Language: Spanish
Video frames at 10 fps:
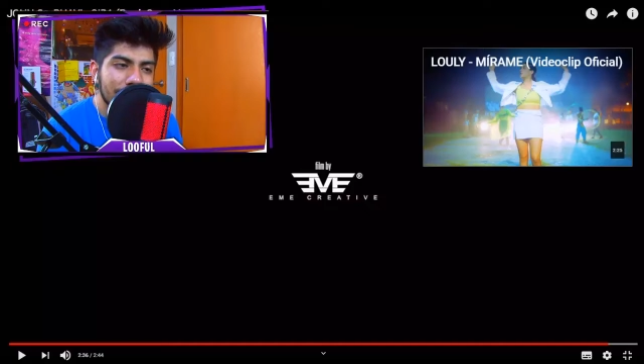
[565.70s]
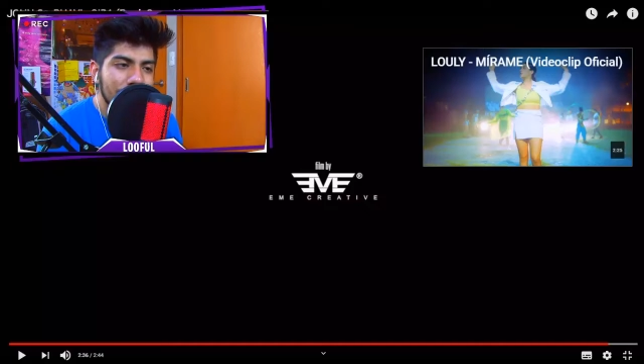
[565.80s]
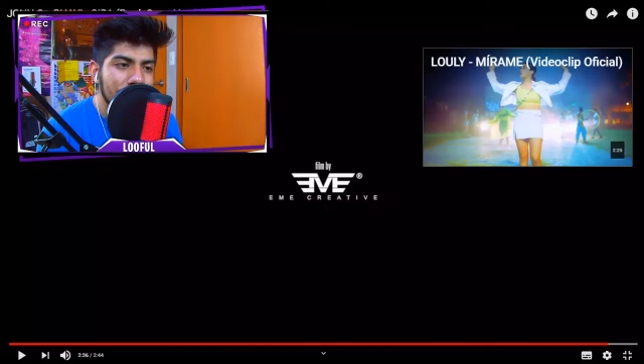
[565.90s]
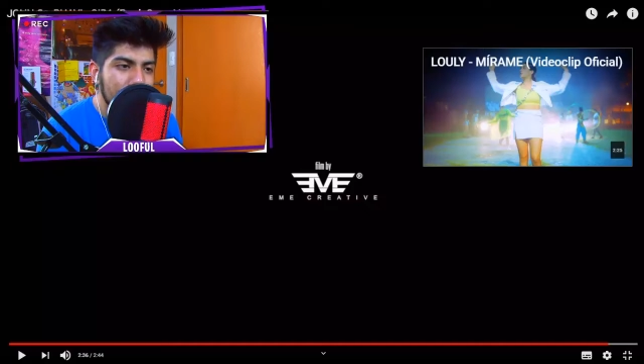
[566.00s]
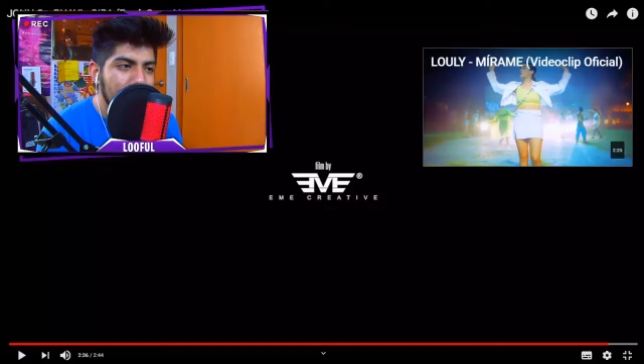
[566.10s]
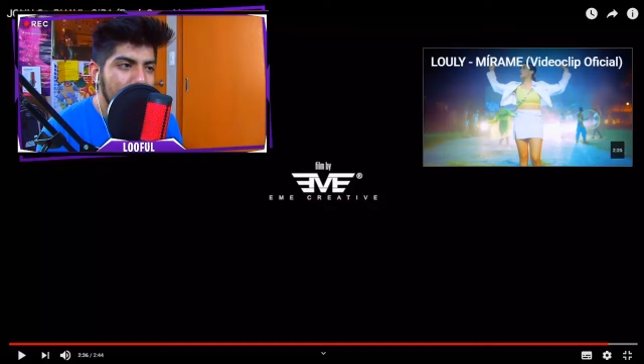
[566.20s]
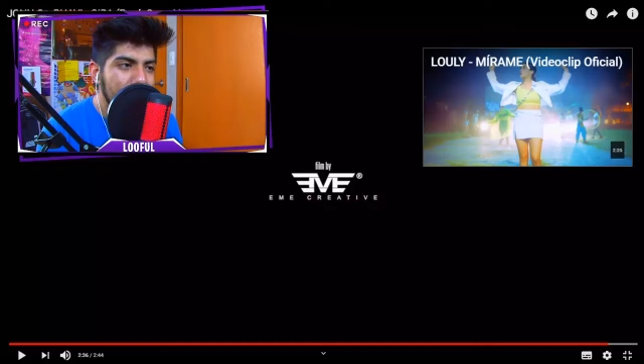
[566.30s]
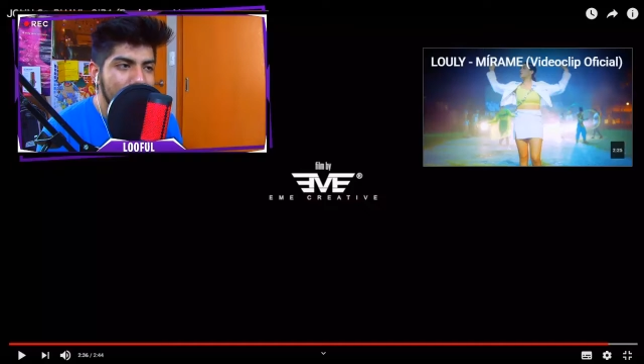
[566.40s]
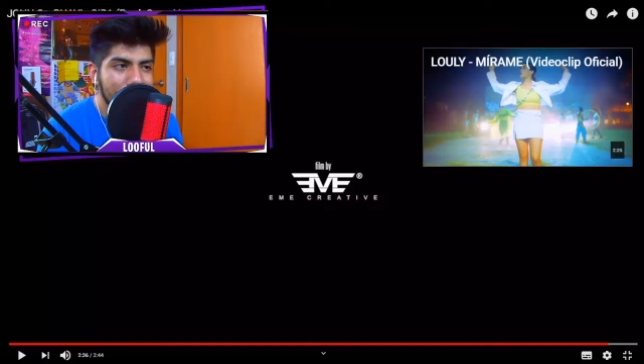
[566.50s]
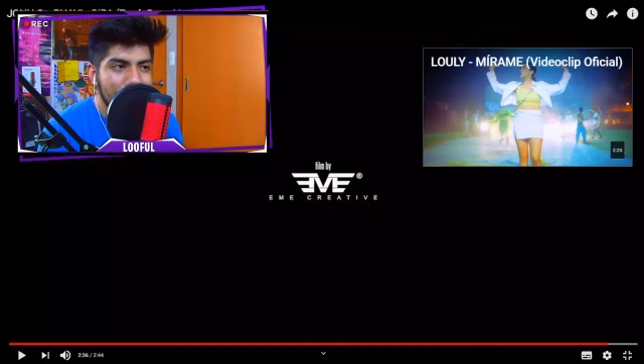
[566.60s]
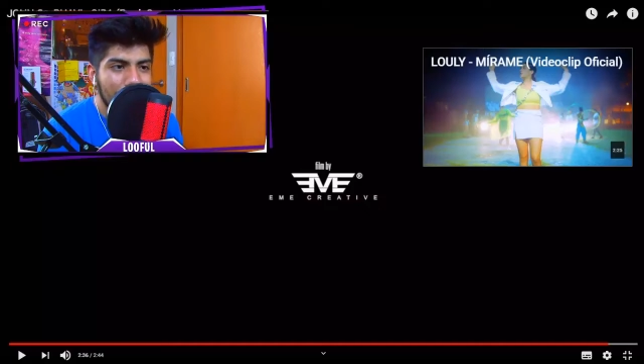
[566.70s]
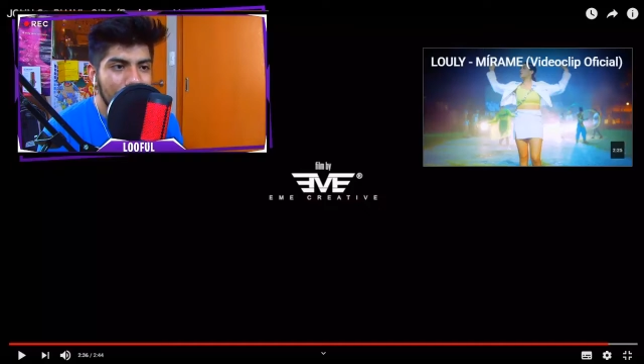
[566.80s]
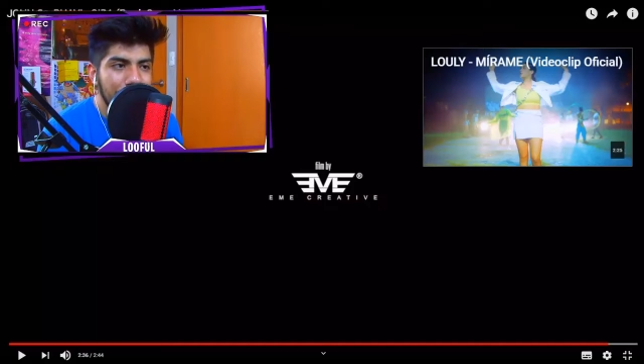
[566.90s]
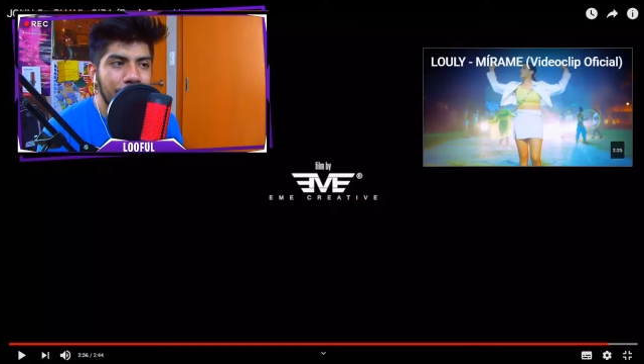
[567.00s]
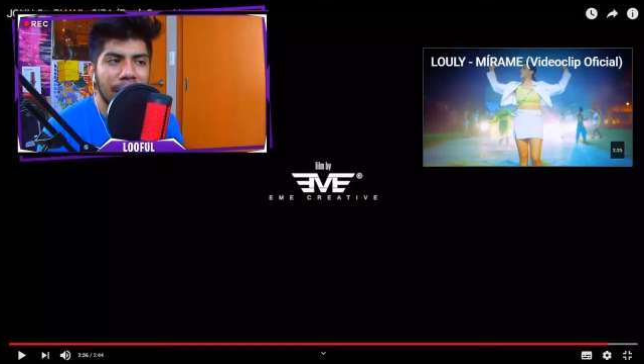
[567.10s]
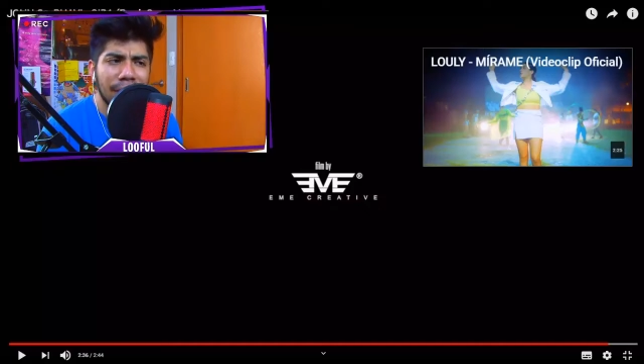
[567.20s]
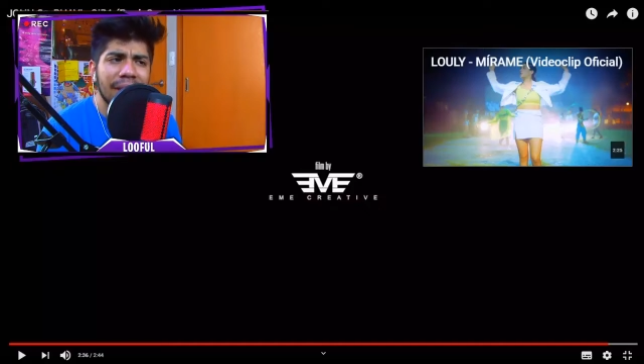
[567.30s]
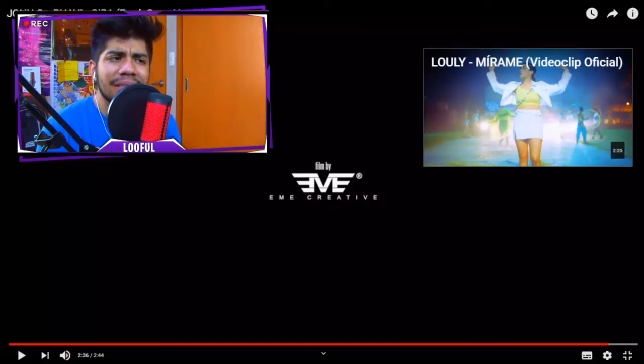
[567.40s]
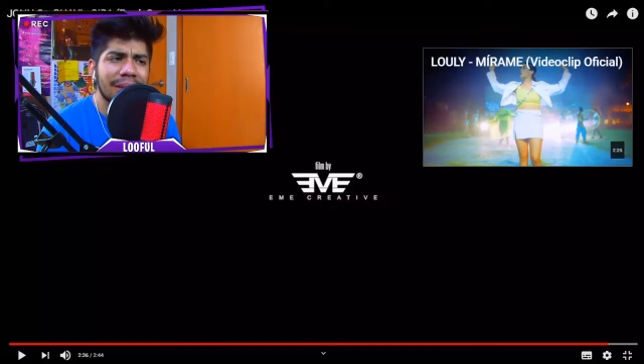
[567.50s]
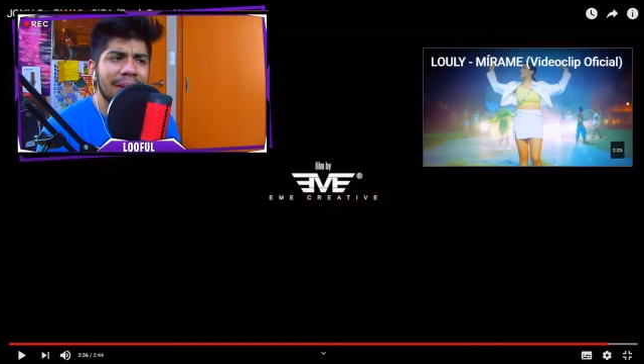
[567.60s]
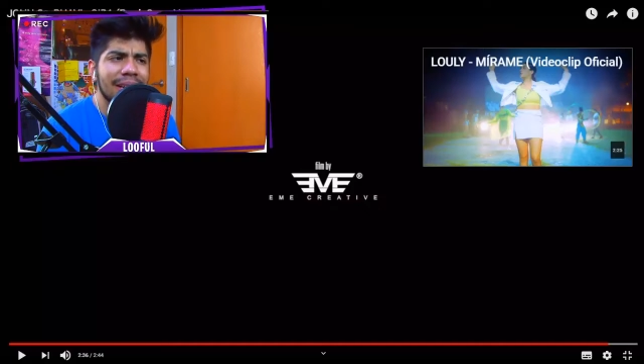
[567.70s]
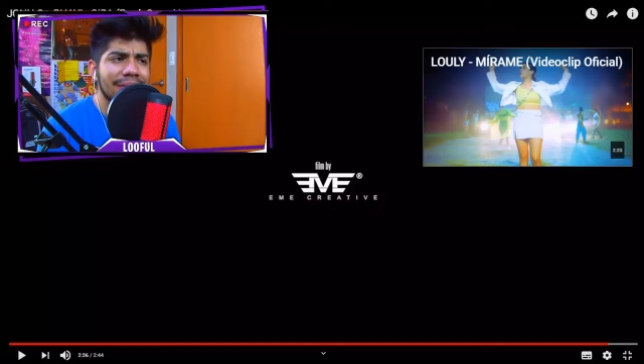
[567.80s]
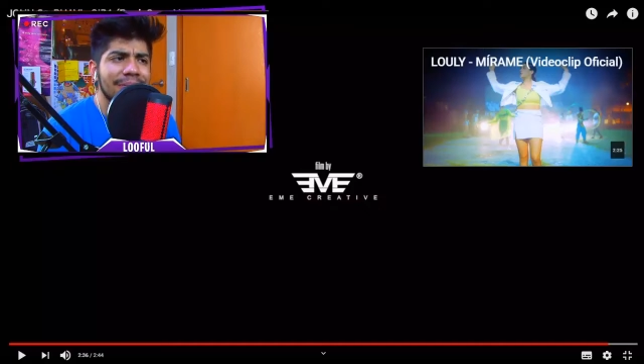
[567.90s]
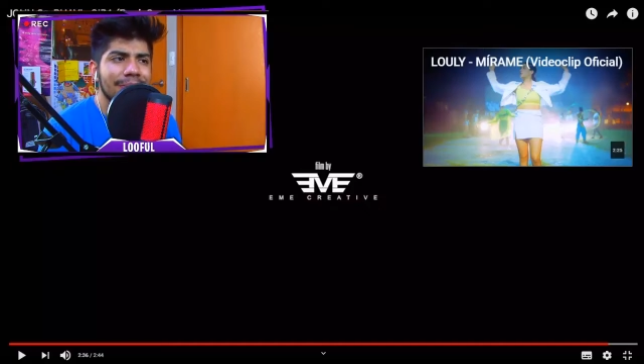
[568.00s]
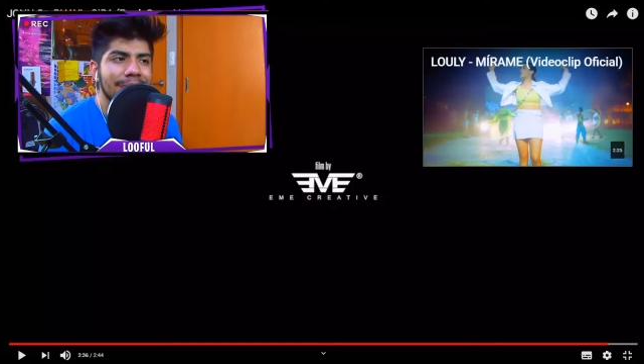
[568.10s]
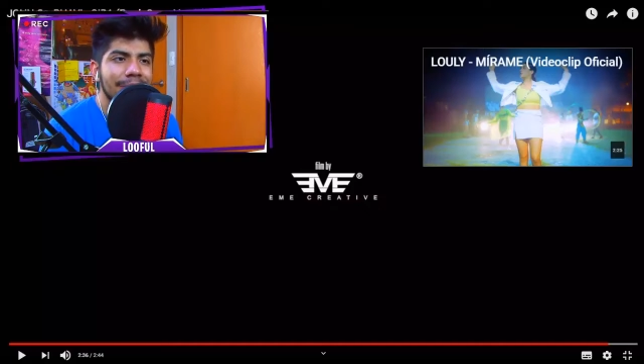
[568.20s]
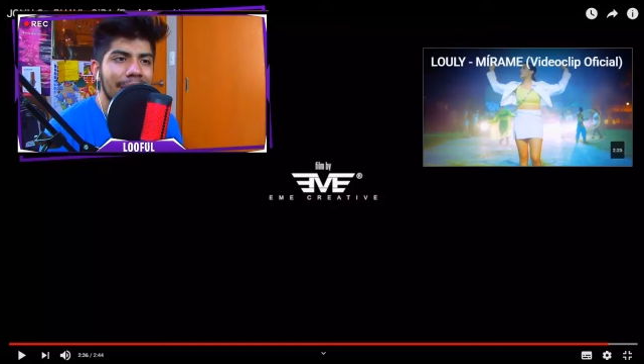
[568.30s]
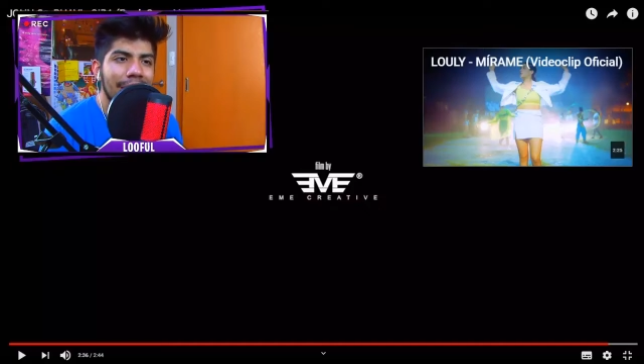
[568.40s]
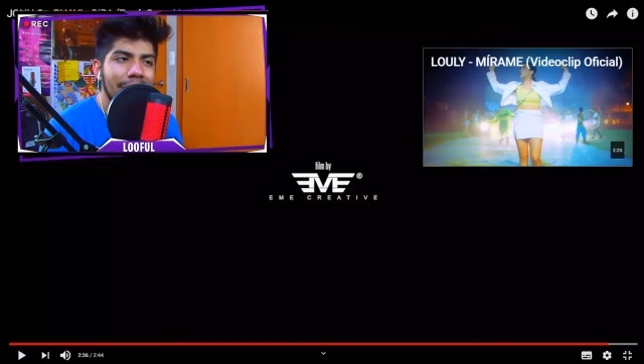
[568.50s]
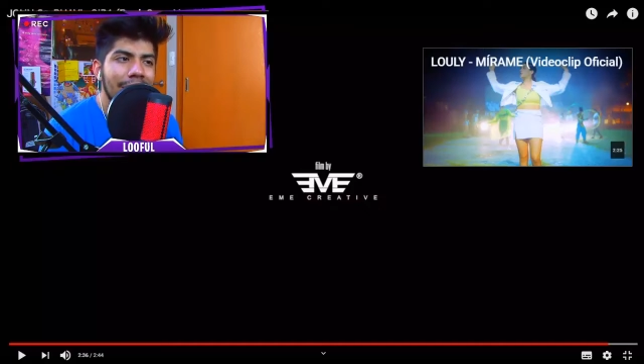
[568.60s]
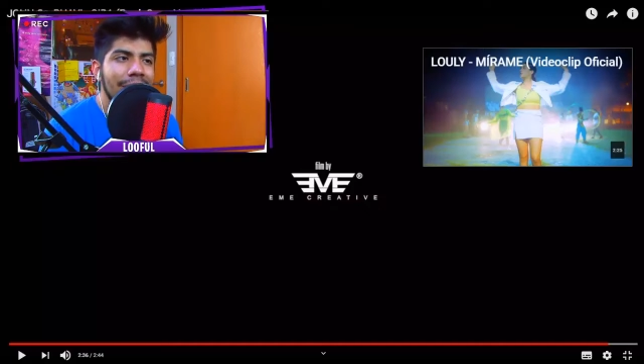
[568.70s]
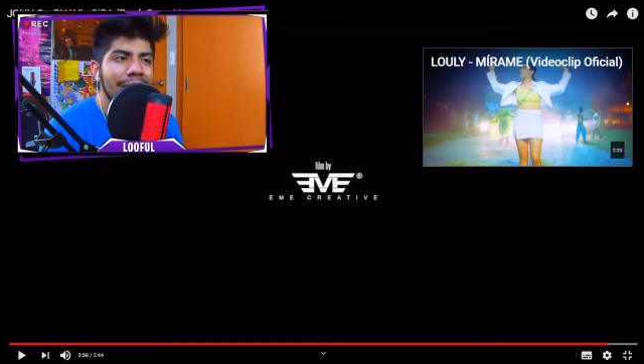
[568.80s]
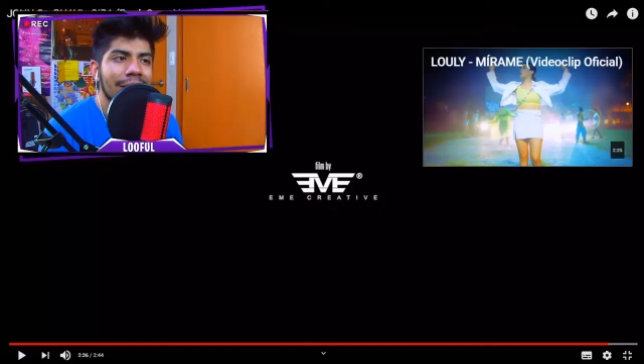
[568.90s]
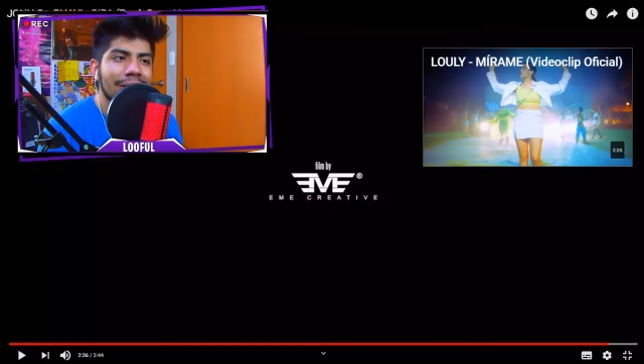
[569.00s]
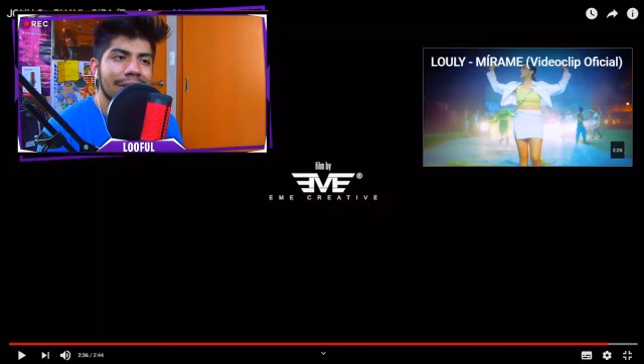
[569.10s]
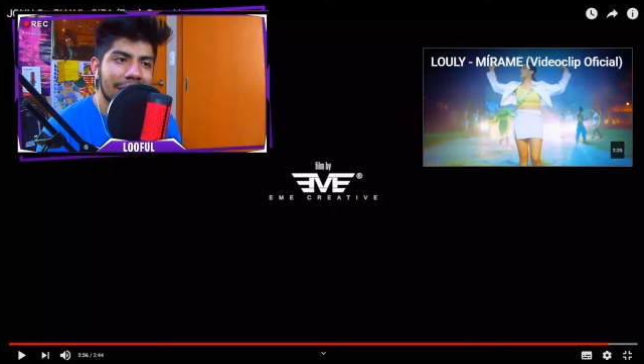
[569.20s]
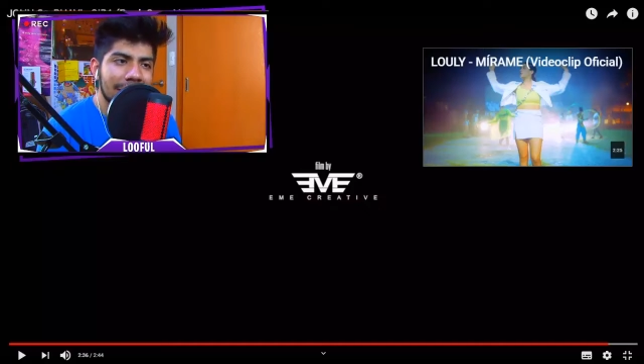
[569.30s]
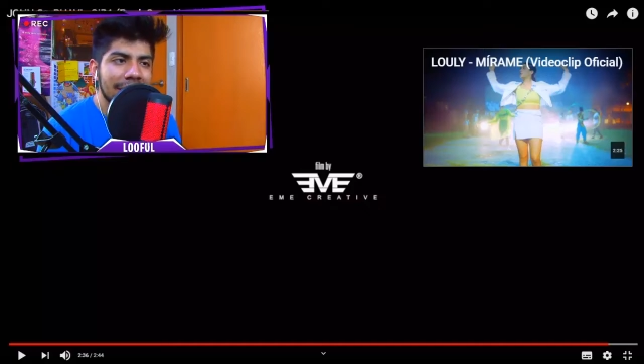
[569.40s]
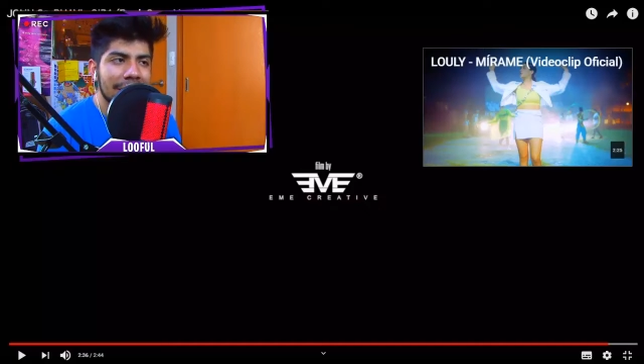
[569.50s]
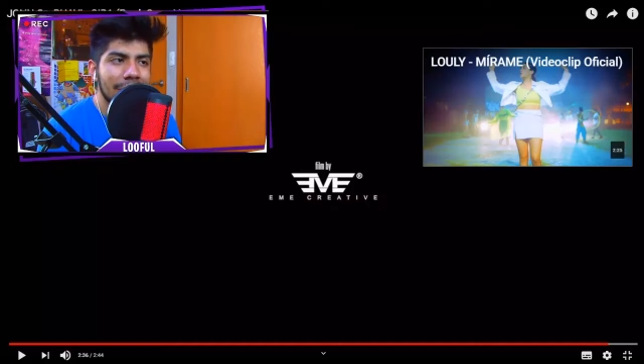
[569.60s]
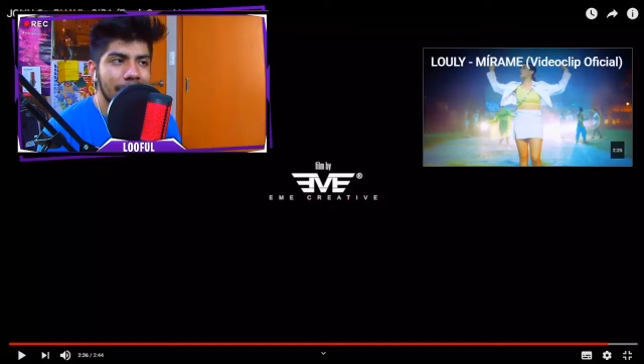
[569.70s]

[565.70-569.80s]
con su uy, uy, uy. Pero buen tema, ¿eh? Me agradó. 7-5